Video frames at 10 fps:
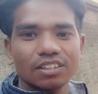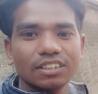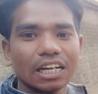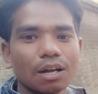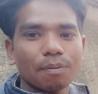
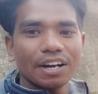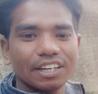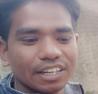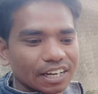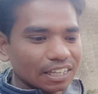ज्यादा पानी
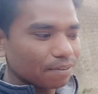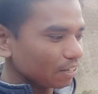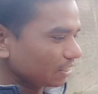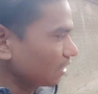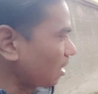नहीं रहता
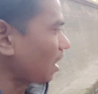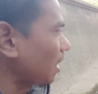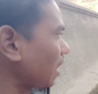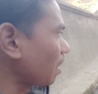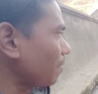वैसे
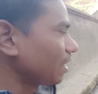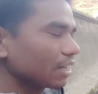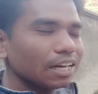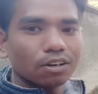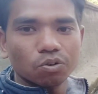हल्का हल्का पानी
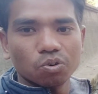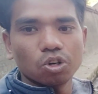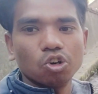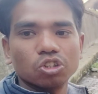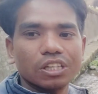रहता है
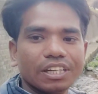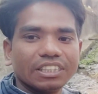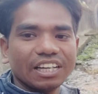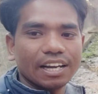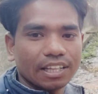घुटनों से
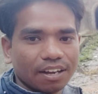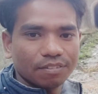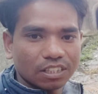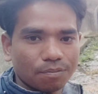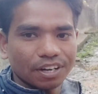नीचे ही रहता है
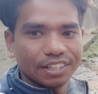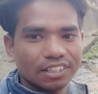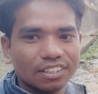हमेशा पानी